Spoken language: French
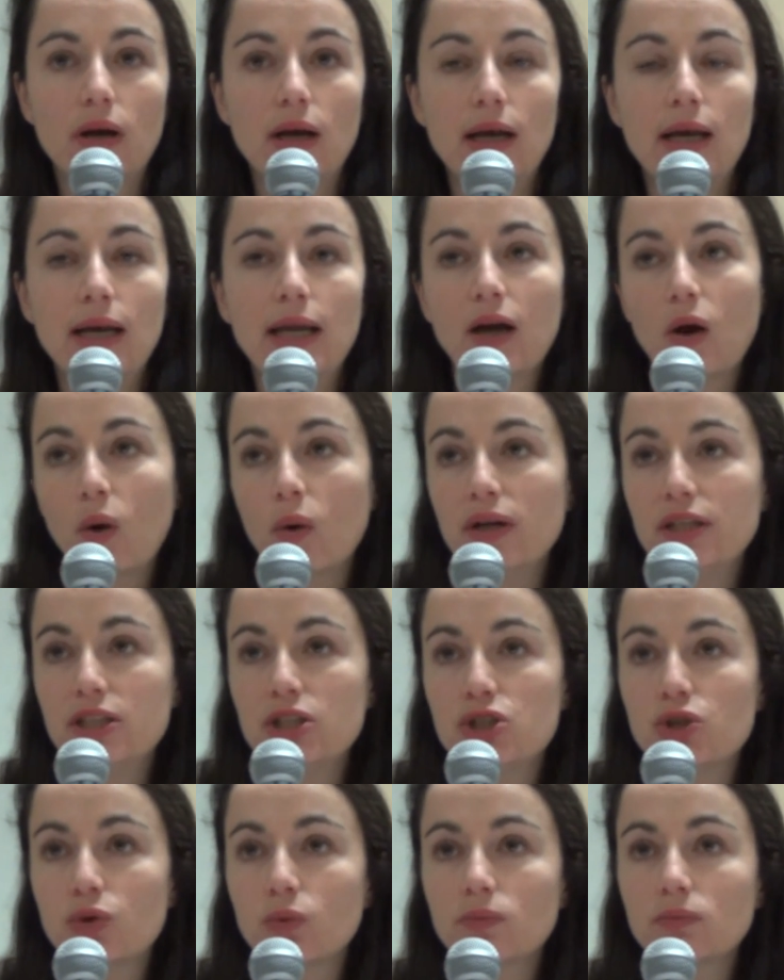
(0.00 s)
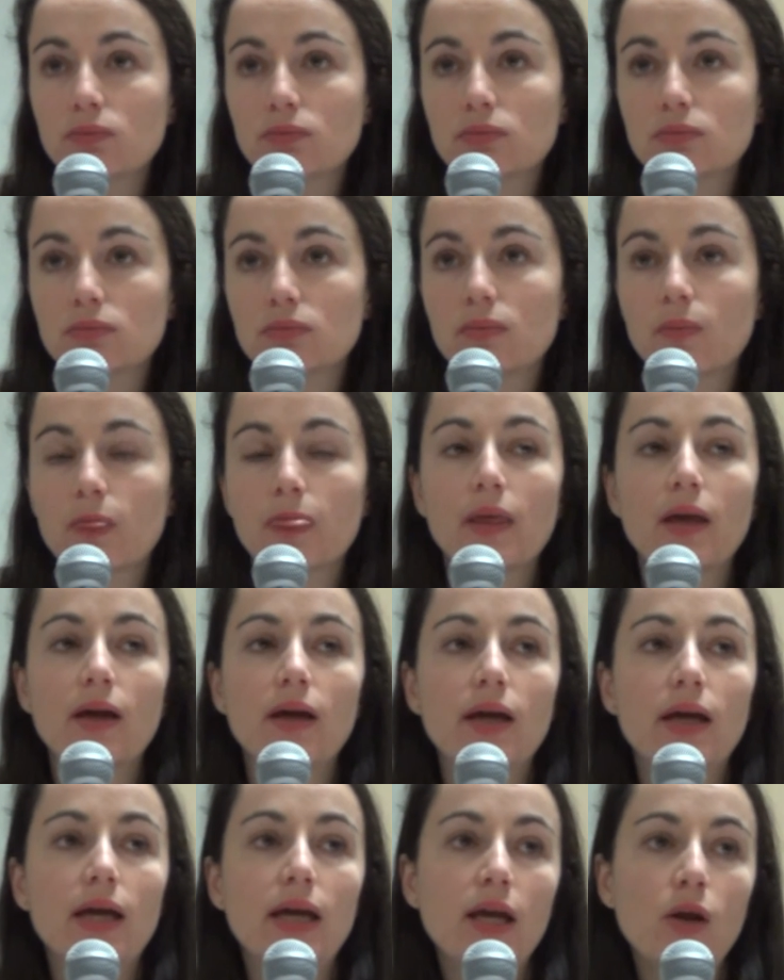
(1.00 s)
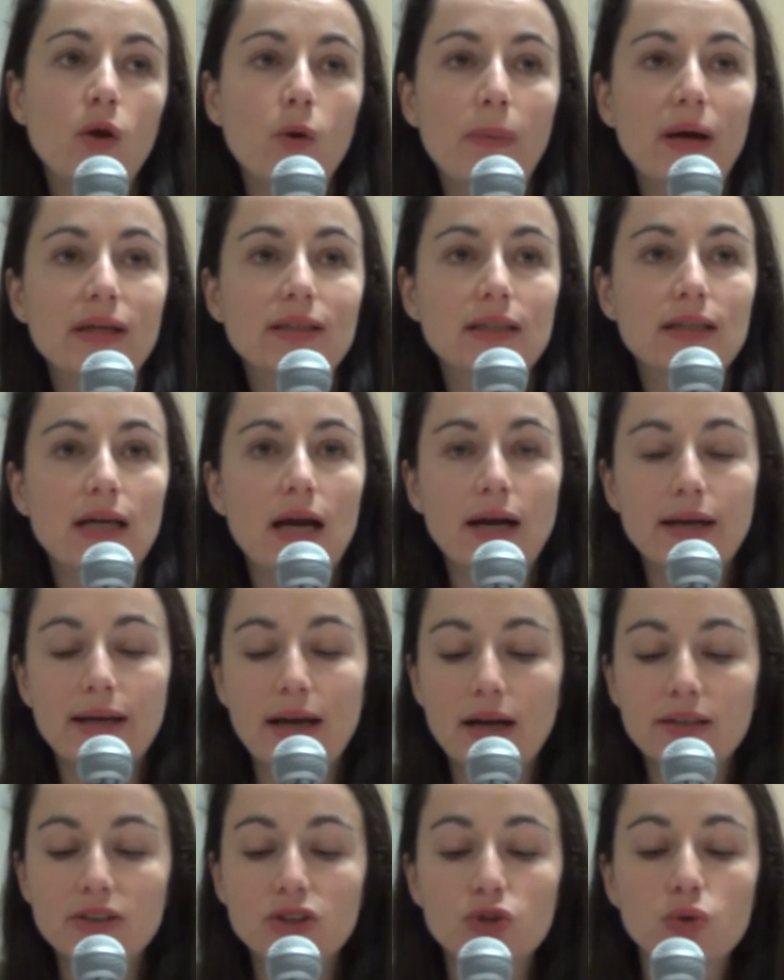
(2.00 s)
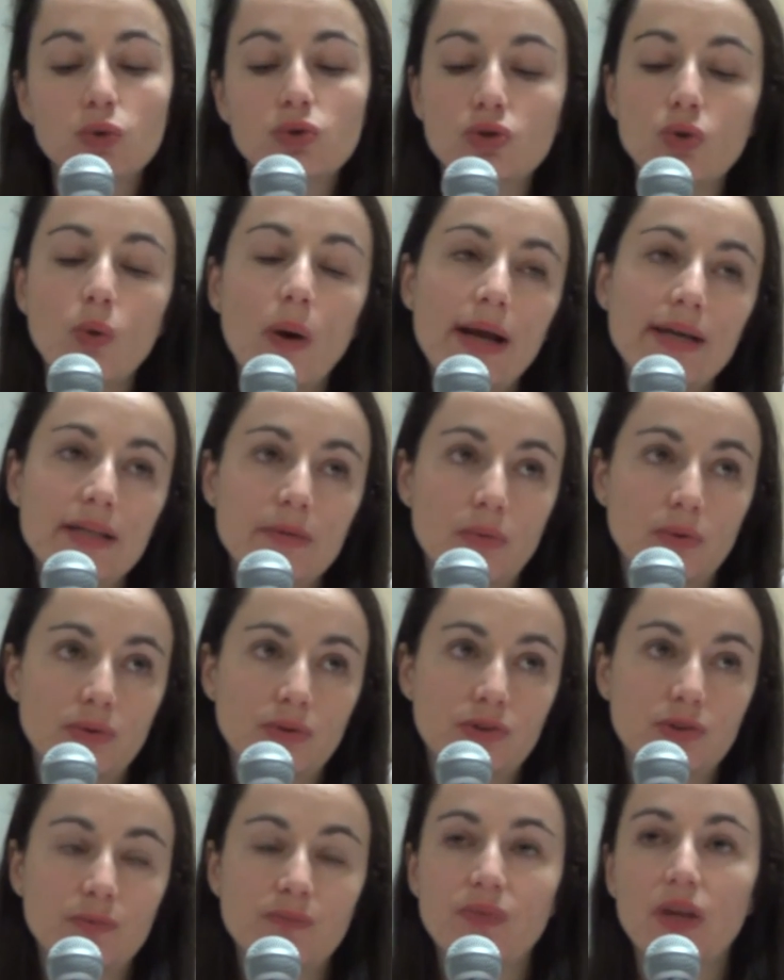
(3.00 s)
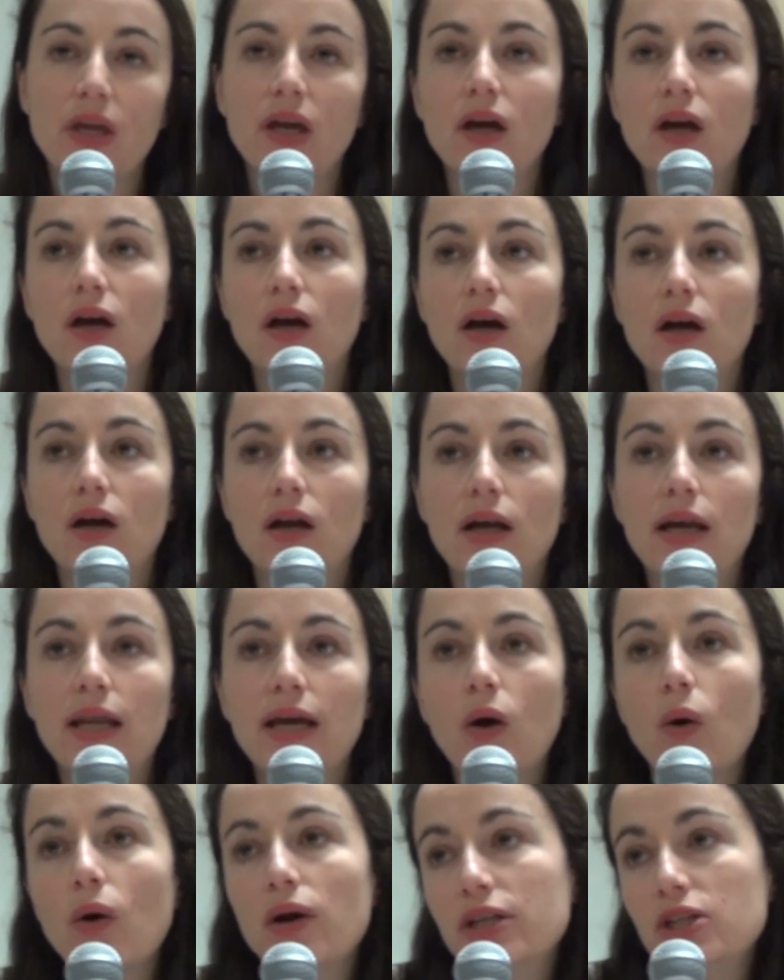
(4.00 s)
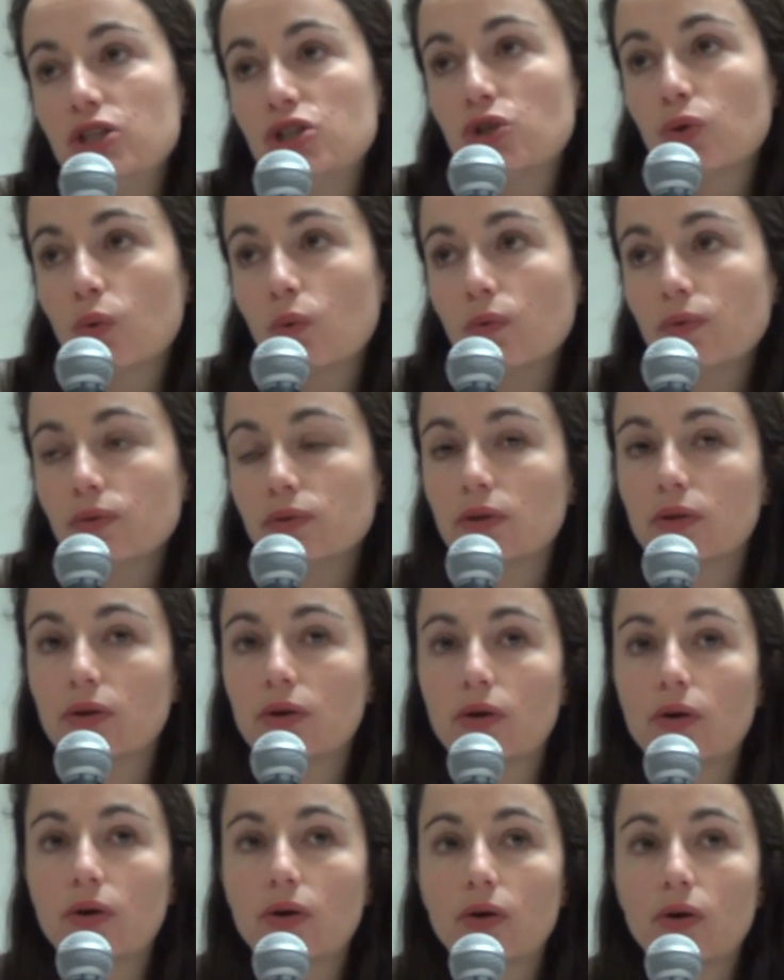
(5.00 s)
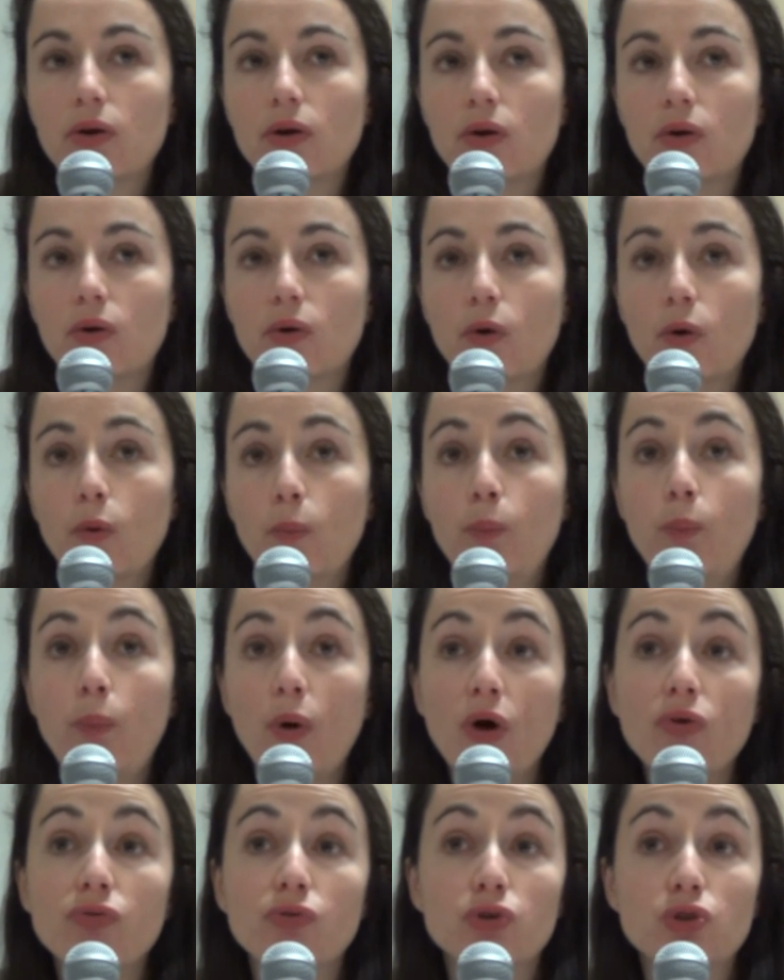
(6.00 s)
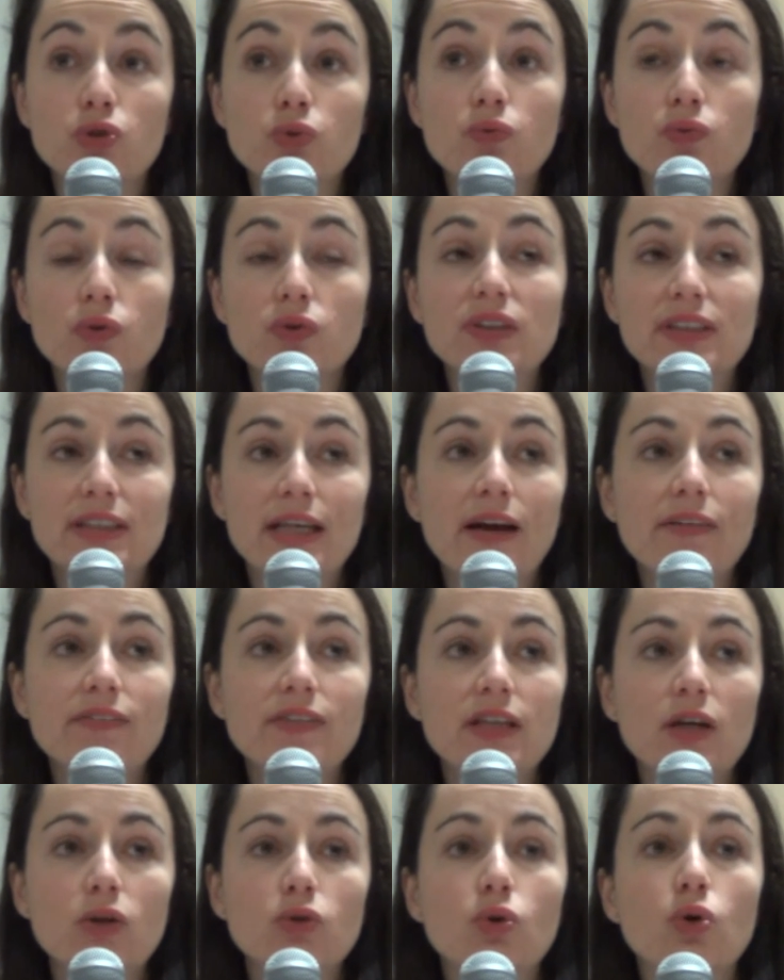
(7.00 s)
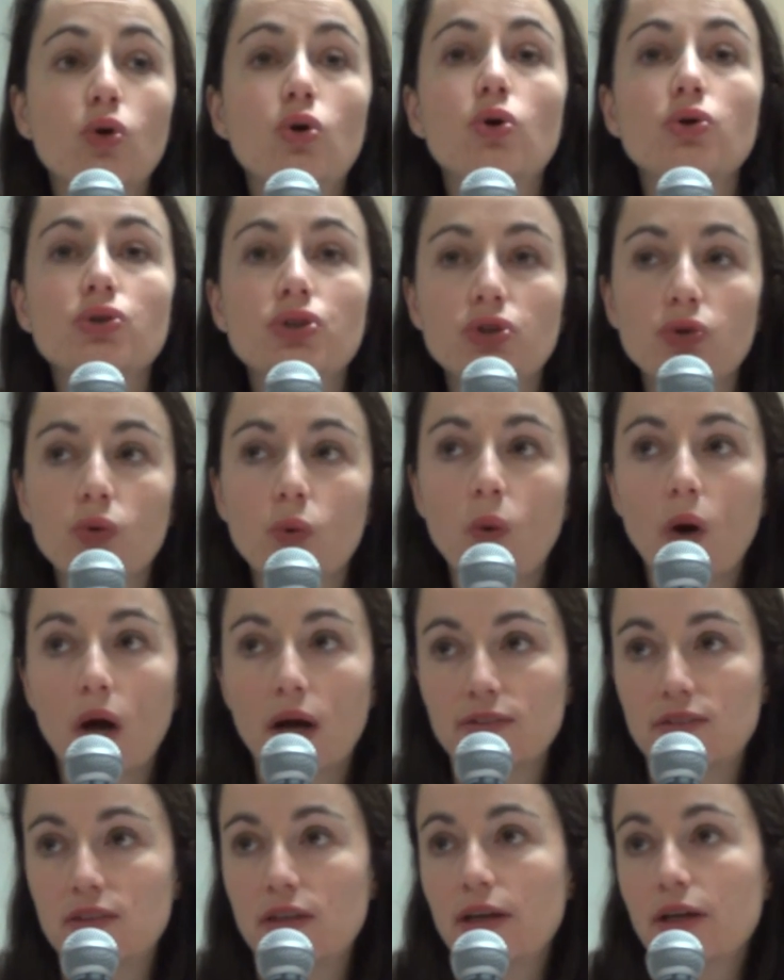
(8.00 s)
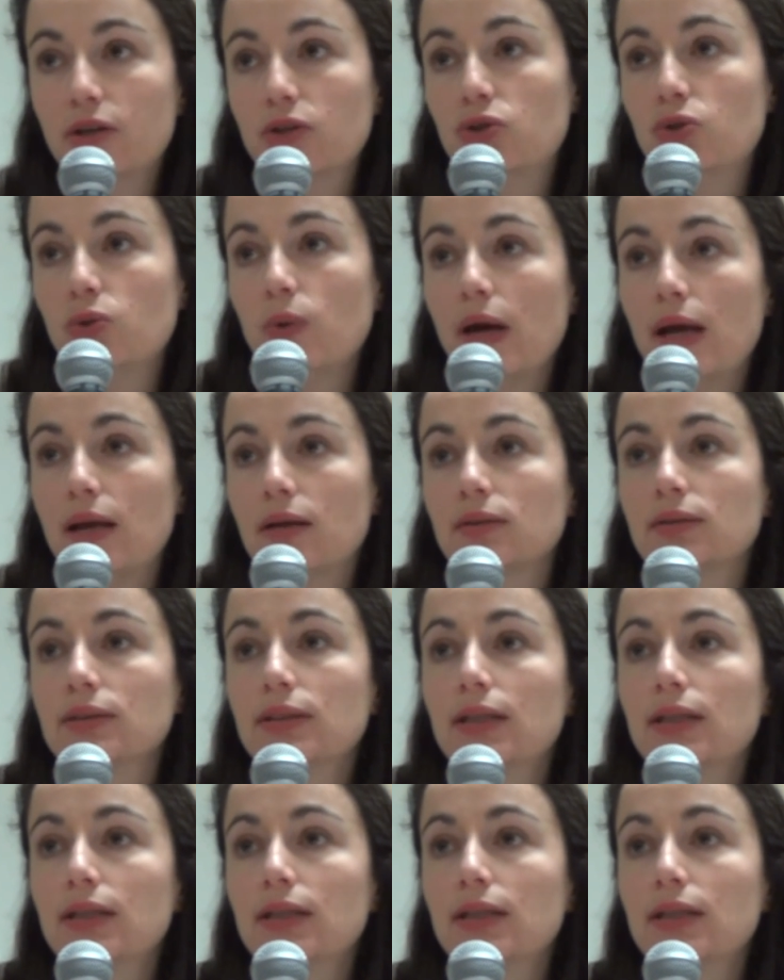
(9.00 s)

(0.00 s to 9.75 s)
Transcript: les religions et le patriarcat sauto alimente Les religions euh, euh, peuvent souvent servir de caution intellectuelle